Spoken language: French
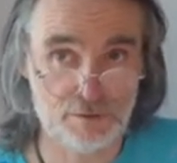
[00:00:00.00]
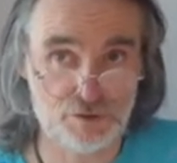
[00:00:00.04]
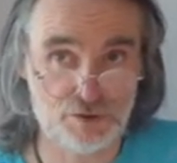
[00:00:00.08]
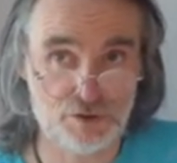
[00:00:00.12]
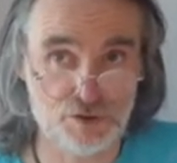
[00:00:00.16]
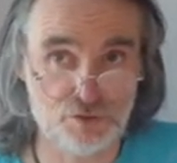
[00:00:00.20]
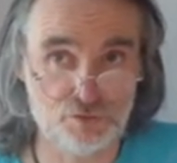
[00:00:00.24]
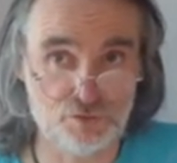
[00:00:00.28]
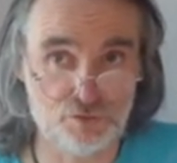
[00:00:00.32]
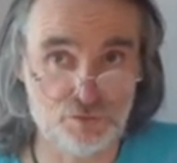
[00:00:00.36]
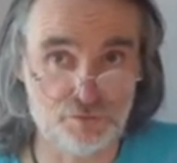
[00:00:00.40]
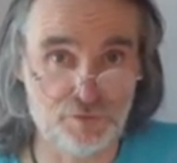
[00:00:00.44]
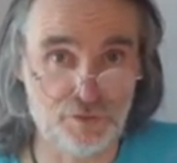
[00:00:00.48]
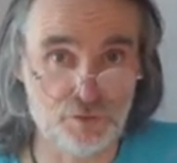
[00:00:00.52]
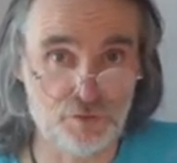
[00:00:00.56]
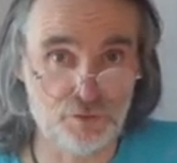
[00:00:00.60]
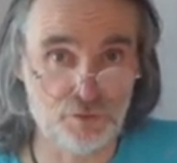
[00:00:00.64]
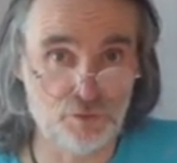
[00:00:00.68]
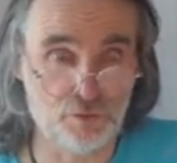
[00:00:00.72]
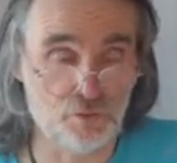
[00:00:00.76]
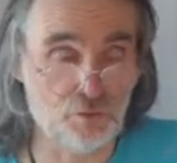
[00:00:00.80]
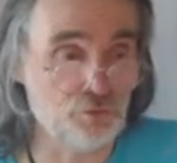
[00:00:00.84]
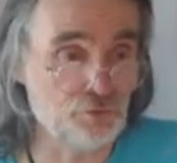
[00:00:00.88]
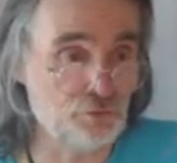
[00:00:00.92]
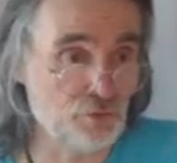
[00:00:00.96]
j'ai toujours vécu
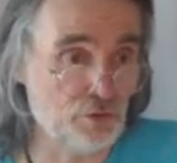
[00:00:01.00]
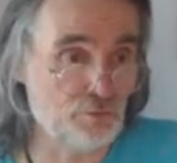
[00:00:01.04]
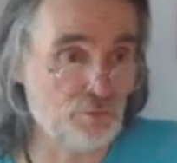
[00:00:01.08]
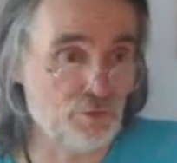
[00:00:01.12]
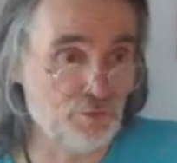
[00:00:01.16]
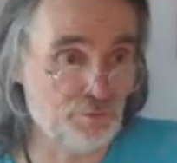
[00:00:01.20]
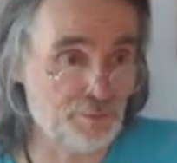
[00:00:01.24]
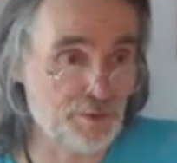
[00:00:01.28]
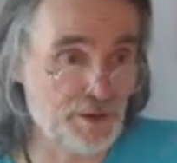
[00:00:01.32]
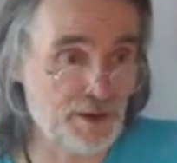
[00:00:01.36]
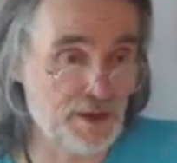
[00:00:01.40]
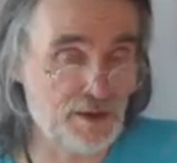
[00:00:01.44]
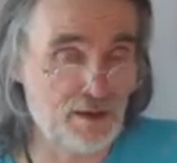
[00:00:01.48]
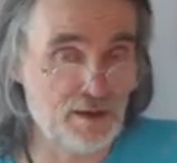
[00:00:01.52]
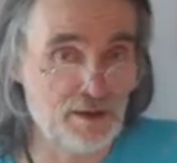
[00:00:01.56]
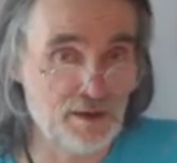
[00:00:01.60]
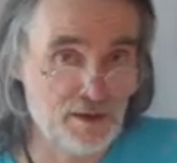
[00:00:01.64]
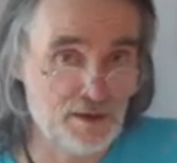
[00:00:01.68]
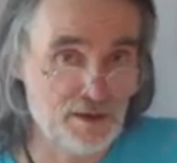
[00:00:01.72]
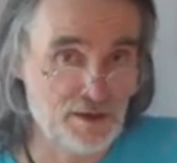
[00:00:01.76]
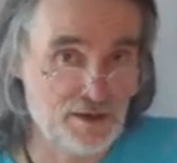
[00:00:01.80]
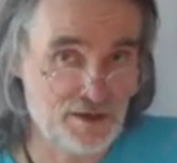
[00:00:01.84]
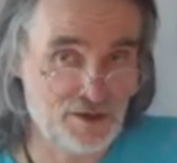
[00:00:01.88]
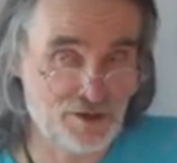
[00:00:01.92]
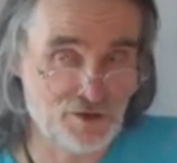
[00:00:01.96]
contre mon père,
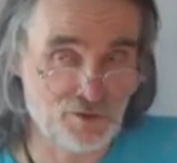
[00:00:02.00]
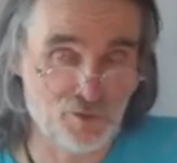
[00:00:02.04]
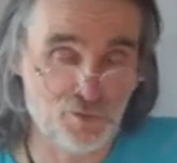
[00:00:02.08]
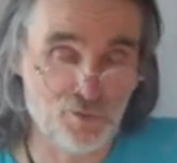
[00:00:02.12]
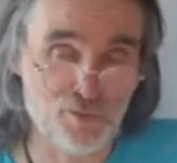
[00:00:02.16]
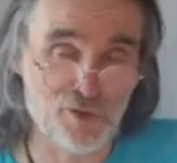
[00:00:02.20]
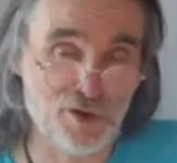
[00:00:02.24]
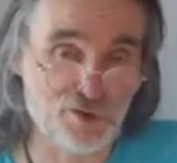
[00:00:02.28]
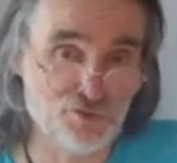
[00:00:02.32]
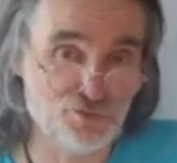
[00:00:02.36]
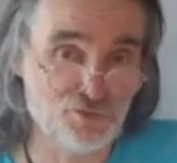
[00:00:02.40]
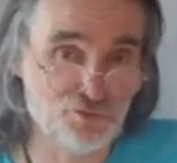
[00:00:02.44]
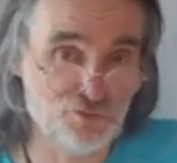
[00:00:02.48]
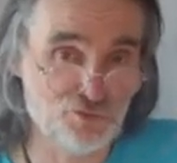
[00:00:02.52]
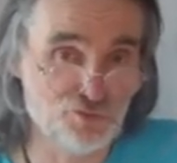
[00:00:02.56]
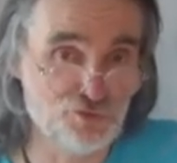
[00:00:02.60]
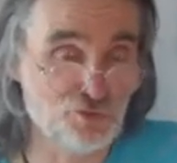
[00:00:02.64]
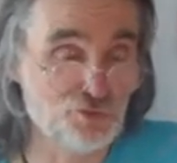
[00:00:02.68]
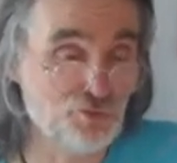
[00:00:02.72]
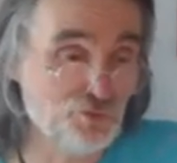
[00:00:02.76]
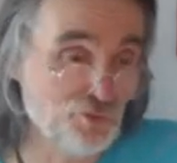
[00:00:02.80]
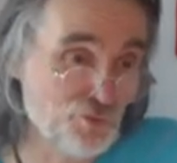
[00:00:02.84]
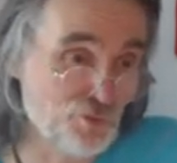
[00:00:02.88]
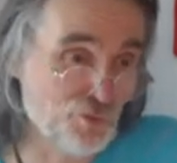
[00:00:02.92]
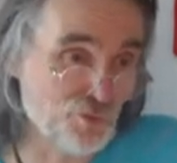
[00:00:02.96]
et on rajoute toujours
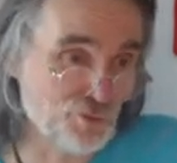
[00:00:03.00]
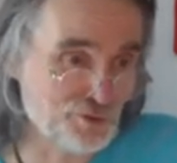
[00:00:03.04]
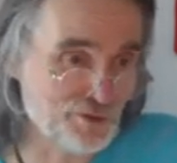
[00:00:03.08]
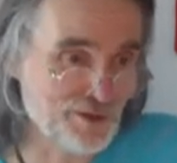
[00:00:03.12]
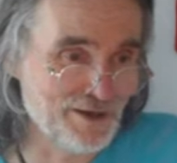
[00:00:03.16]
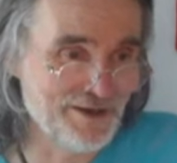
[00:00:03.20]
tout contre.